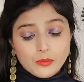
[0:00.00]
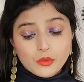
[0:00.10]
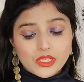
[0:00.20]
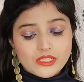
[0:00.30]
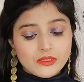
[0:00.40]

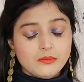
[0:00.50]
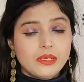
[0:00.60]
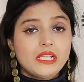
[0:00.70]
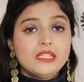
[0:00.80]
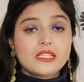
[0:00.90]
पूरा
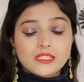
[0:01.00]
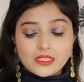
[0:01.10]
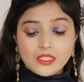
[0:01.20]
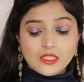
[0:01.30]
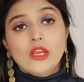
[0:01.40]
सिंपल है देख
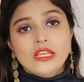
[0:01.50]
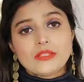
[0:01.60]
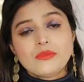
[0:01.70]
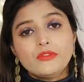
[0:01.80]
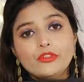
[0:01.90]
सकते हैं
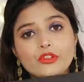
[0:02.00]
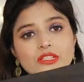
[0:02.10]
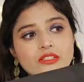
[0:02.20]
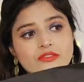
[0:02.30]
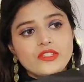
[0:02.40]
इसमें फुल
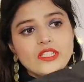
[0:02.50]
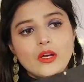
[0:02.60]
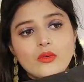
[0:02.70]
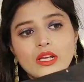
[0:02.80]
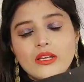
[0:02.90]
स्लीव्स दिया
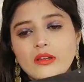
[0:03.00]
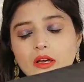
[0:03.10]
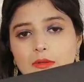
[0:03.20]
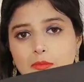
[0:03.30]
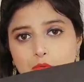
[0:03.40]
हुआ है
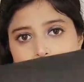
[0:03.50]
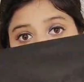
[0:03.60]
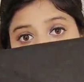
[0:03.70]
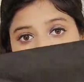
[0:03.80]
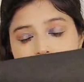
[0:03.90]
और पूरा
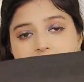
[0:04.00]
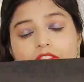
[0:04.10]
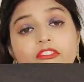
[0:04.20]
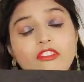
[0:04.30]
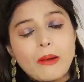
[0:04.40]
प्लेन है
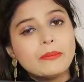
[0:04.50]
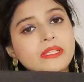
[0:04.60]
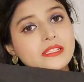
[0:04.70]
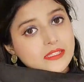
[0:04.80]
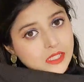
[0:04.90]

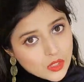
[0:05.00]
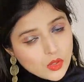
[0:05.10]
फैब्रिक इसका